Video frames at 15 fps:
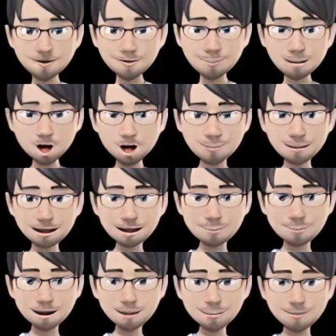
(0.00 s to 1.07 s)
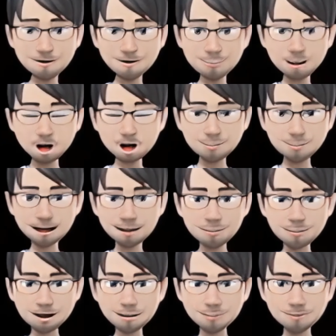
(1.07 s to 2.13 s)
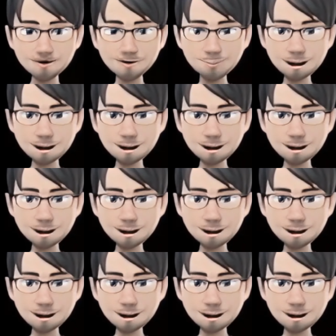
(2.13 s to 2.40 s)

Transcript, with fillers: Amniolina está indicada en la prevención